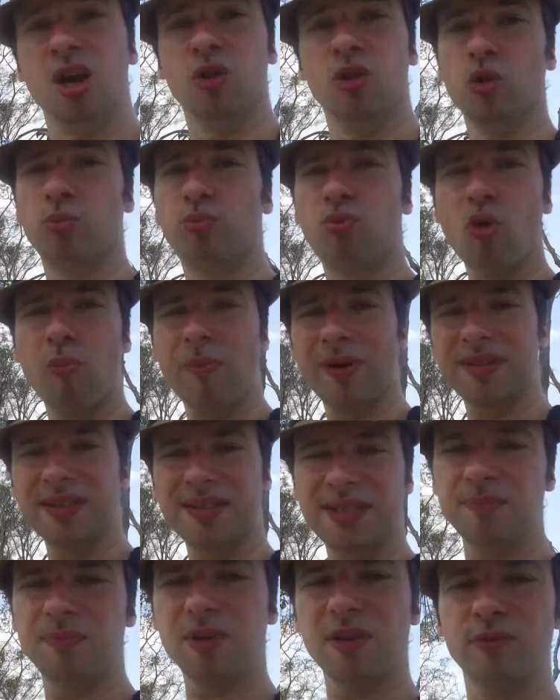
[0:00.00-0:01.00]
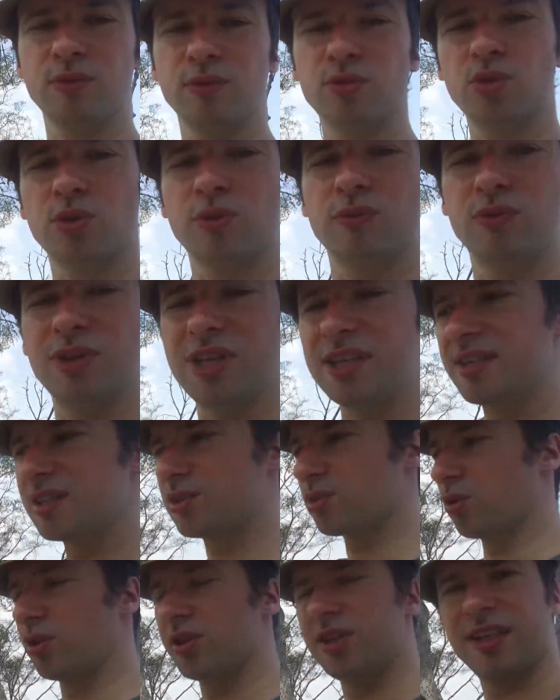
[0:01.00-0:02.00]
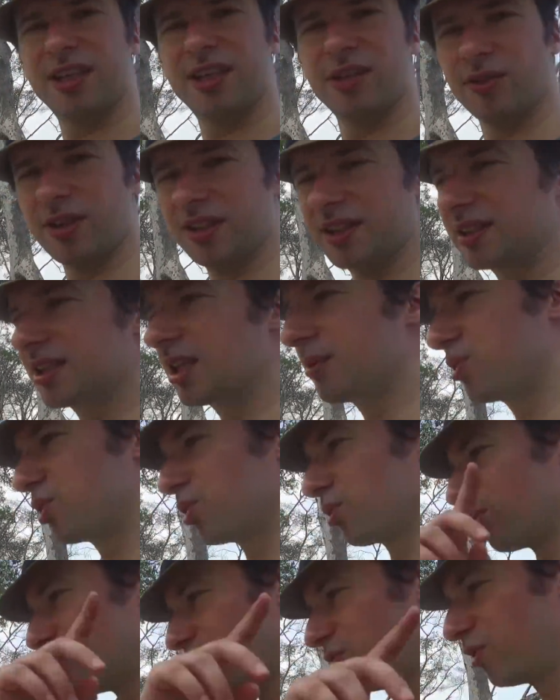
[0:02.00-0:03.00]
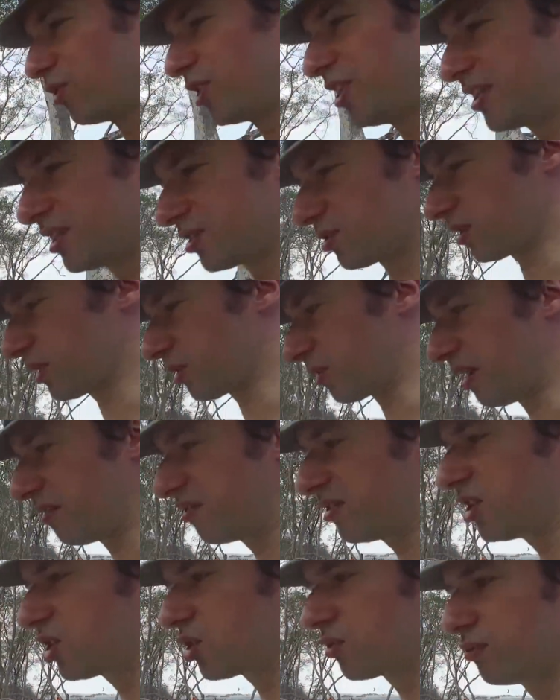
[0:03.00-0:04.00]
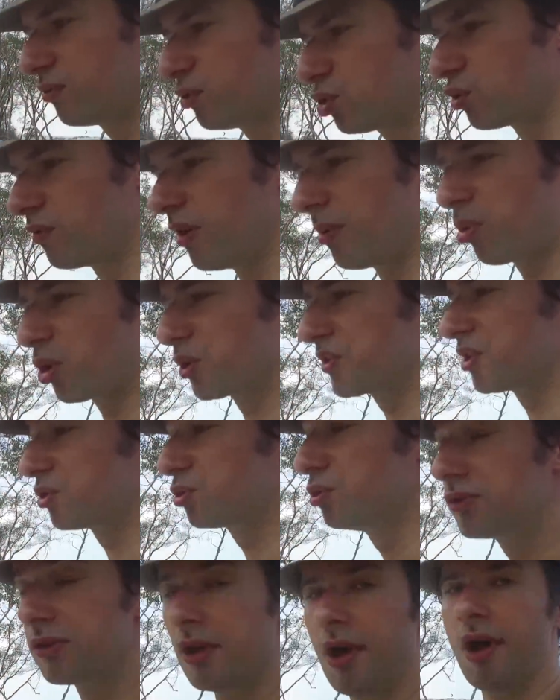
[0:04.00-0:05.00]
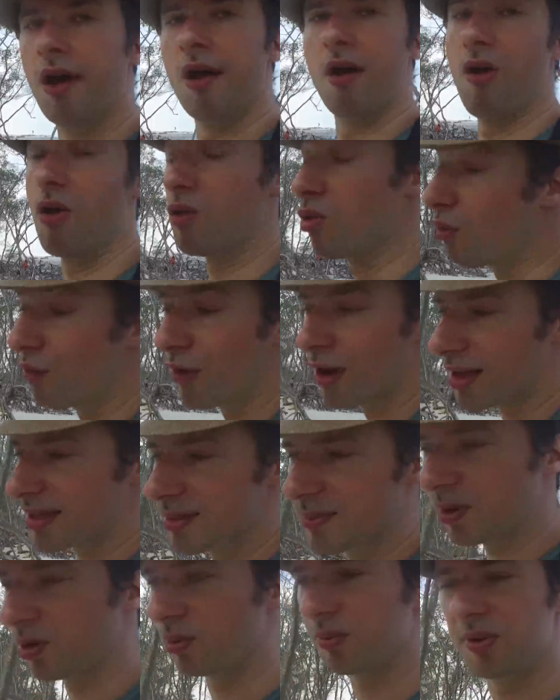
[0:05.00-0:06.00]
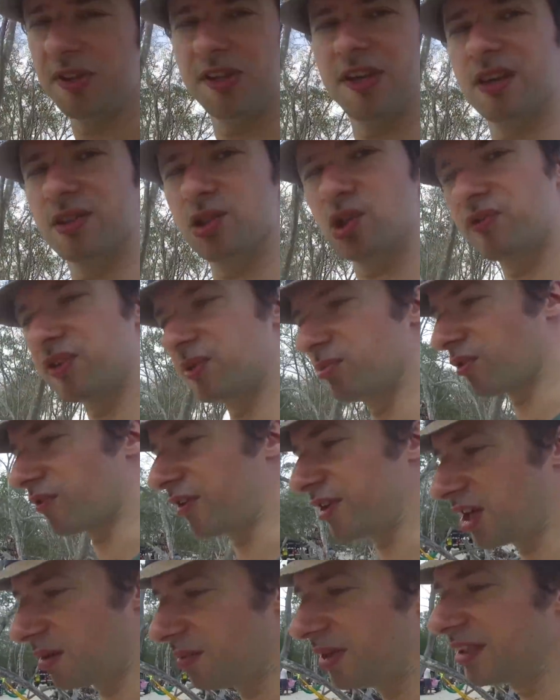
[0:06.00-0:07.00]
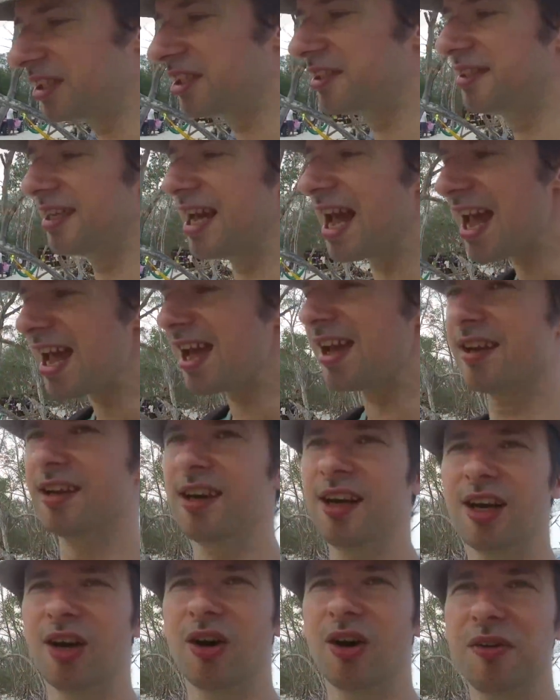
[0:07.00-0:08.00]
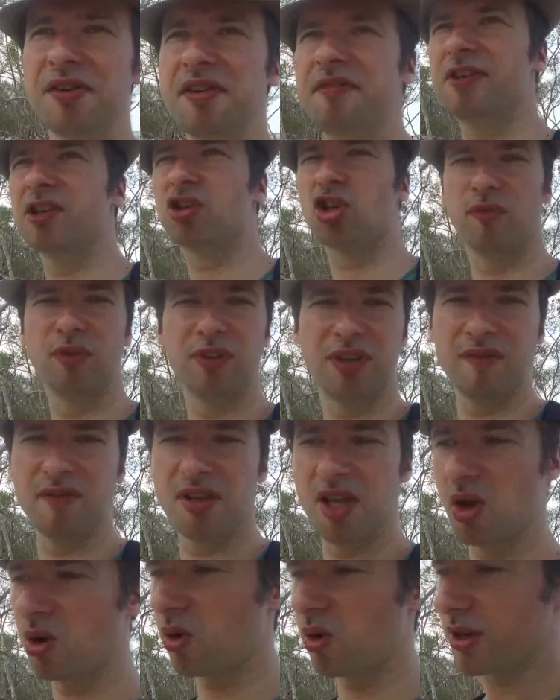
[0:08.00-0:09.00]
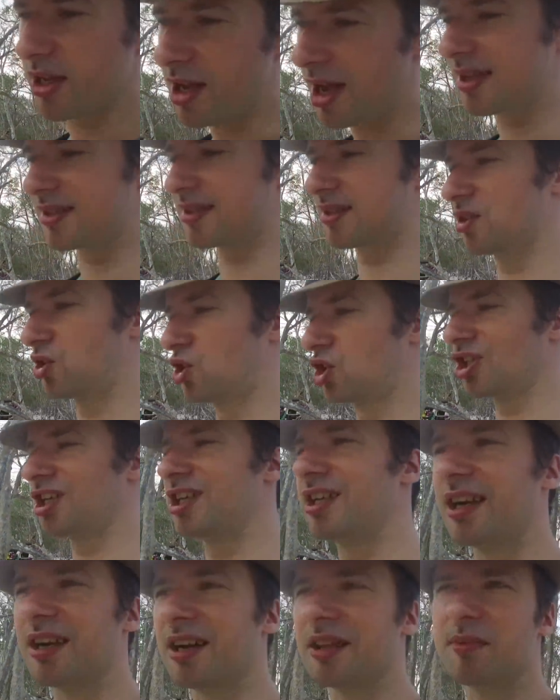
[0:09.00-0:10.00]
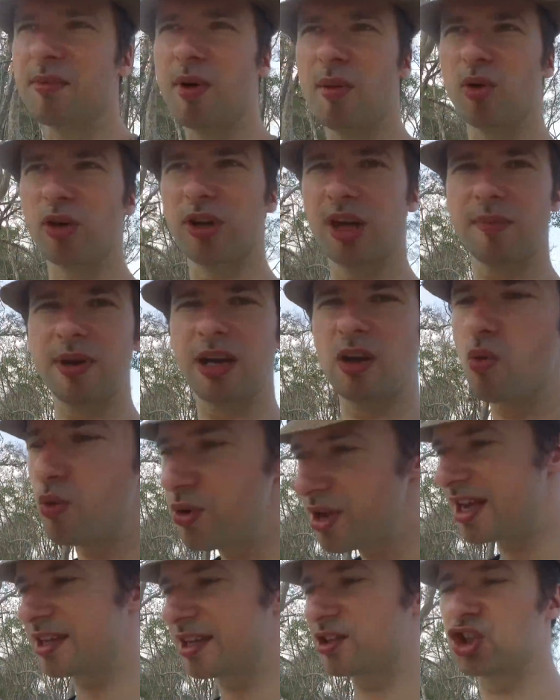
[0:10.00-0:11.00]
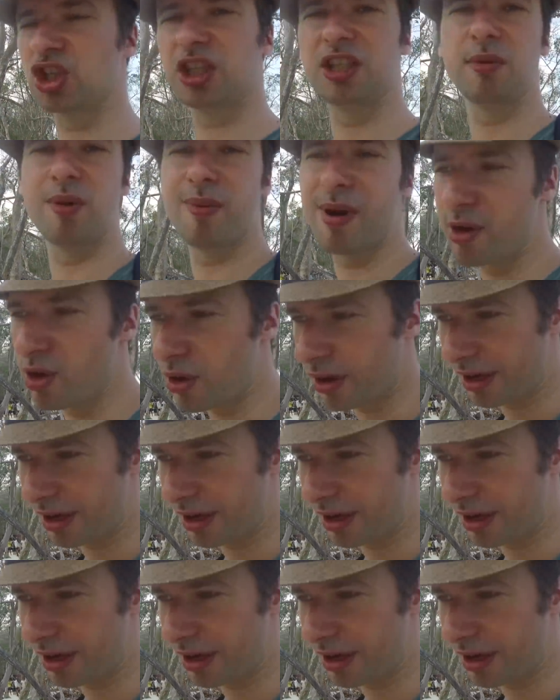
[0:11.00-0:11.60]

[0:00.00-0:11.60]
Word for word: Donc pour participer, vous, cliquez sur le lien qui est dans la description, vous cliquez sur le lien dans la fiche, vous suivez le processus. En gros voilà, c'est pas compliqué, hein. il suffit de m'envoyer un mec qui dit Hey Olivier, j'ai vu ta vidéo, yes, j'ai un immeuble au Québec ou yes, j'ai un immeuble ailleurs